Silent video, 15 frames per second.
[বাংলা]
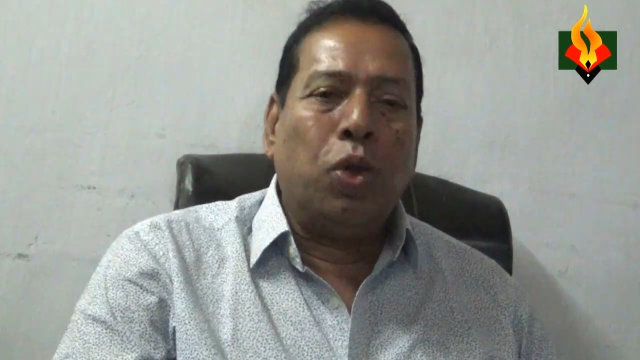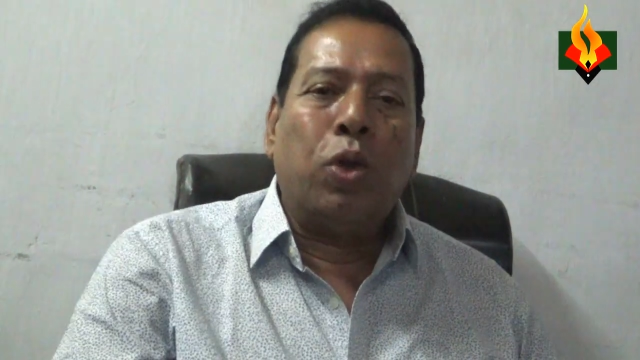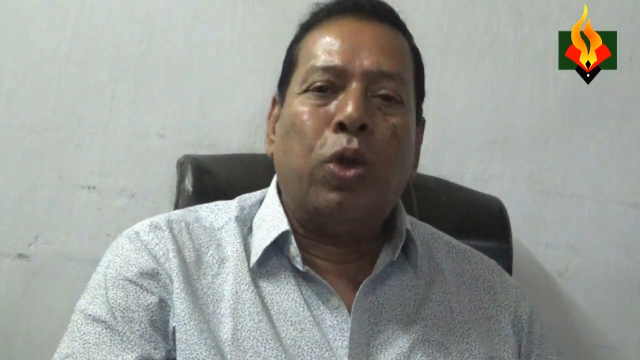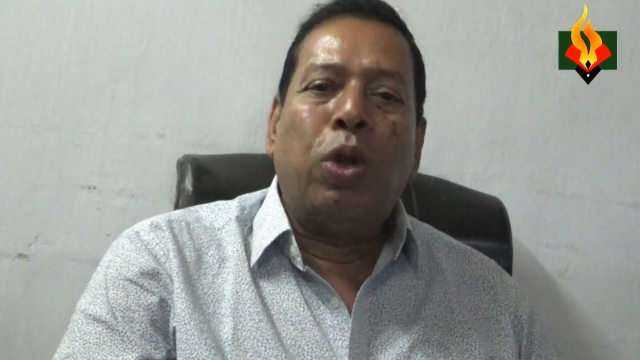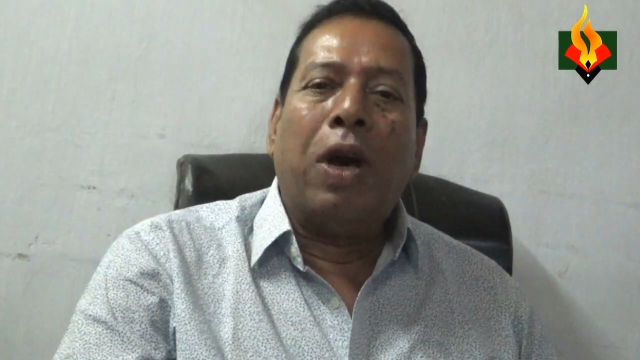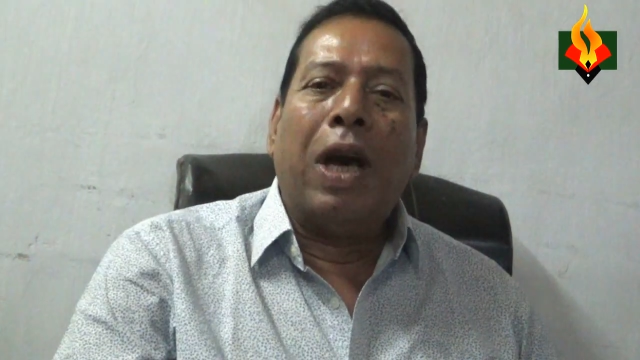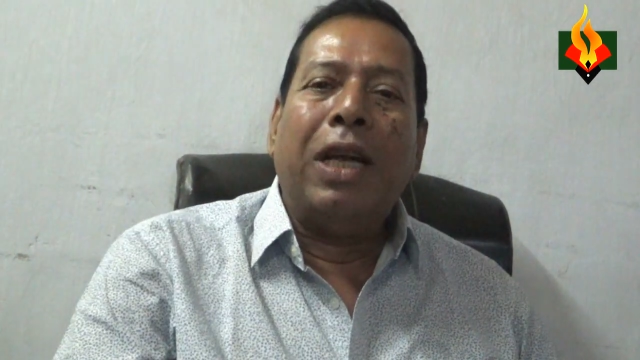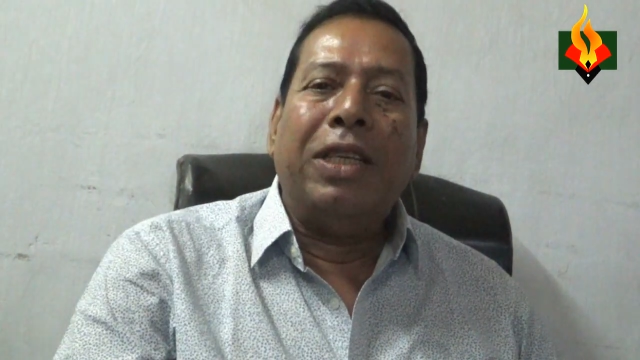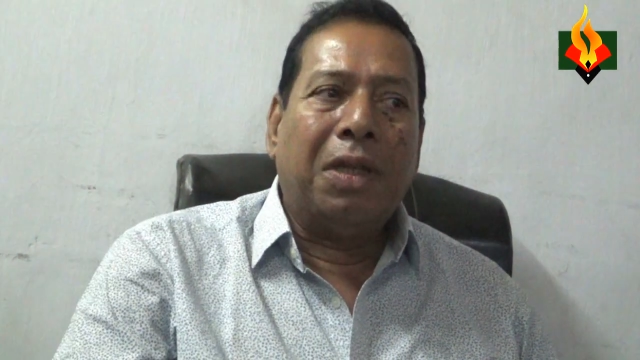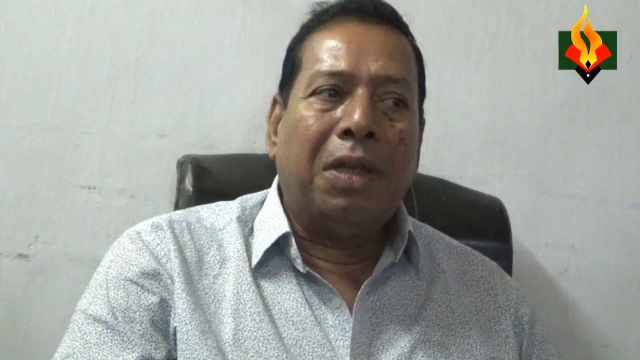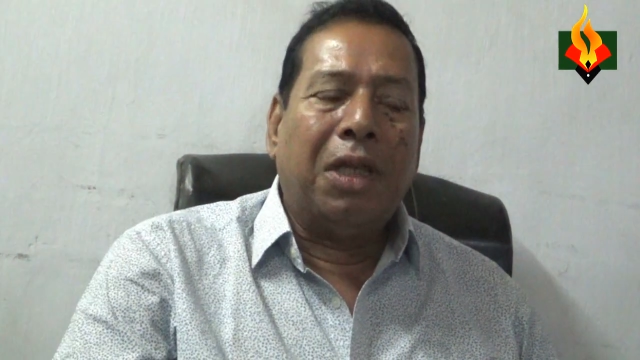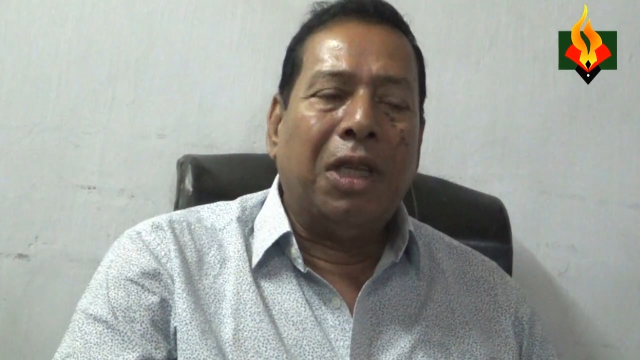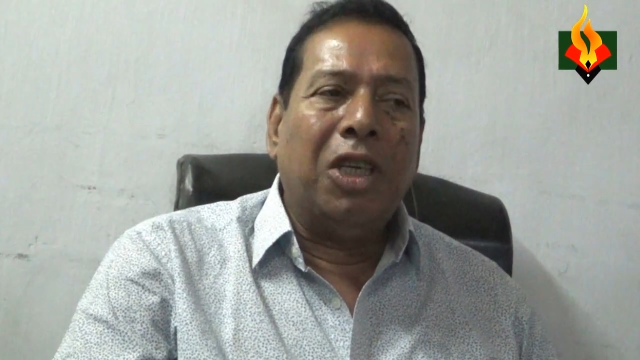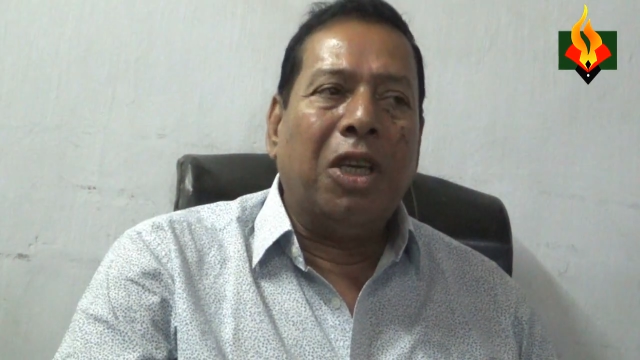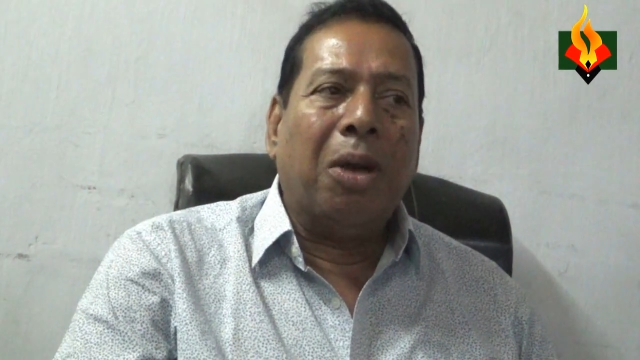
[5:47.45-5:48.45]
যুদ্ধকালীন
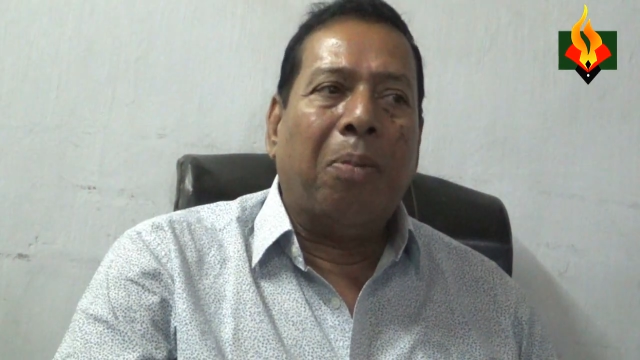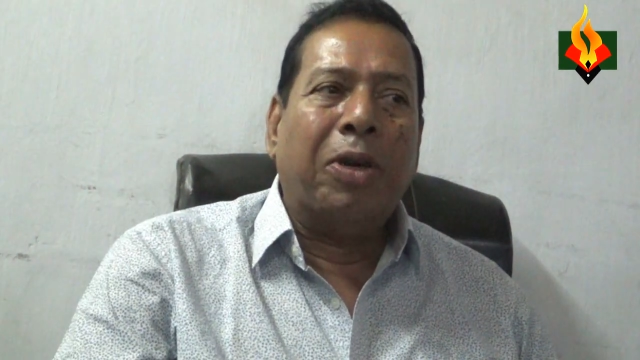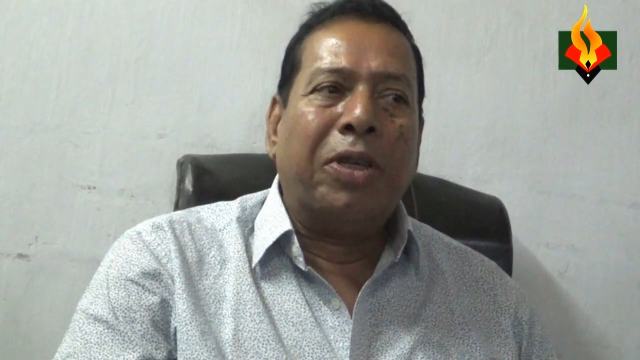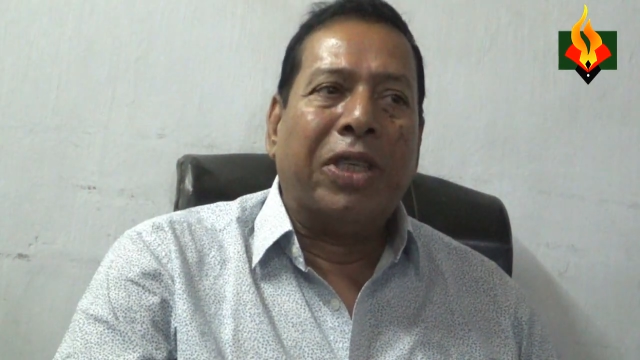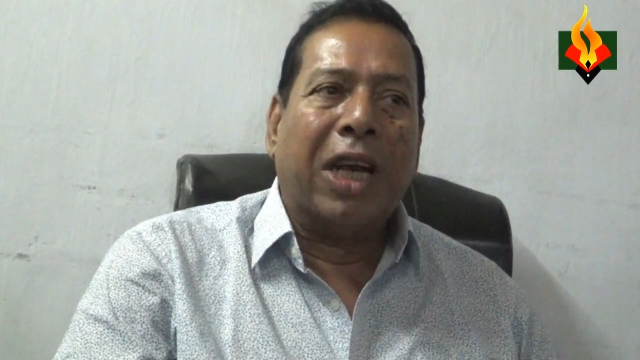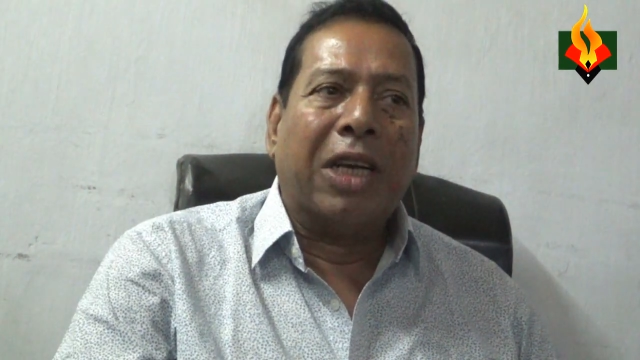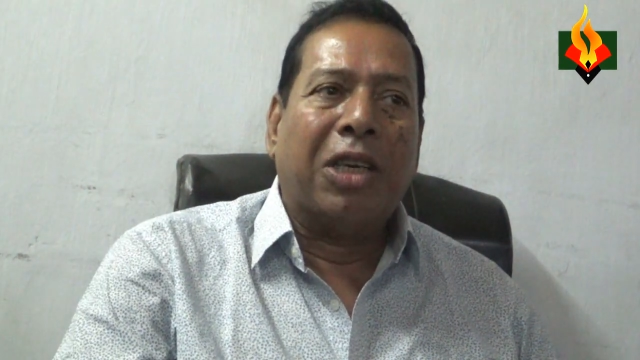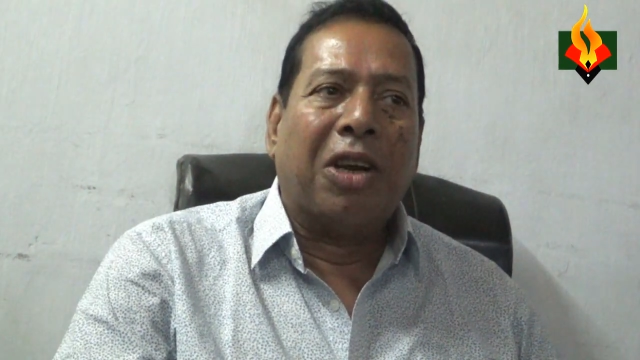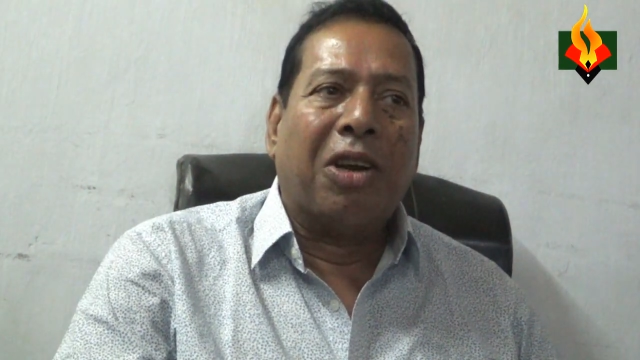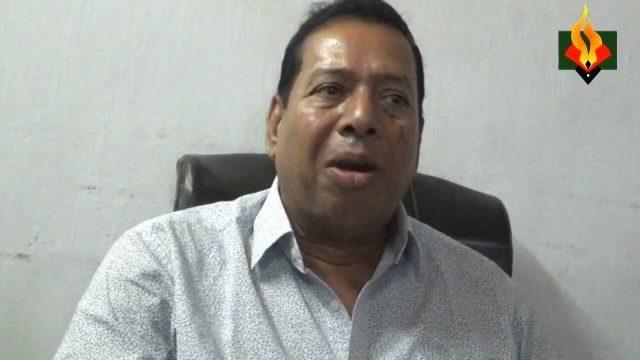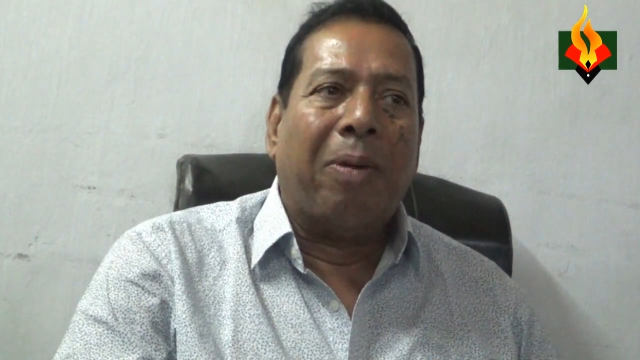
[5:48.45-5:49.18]
তিন নম্বর সেক্টর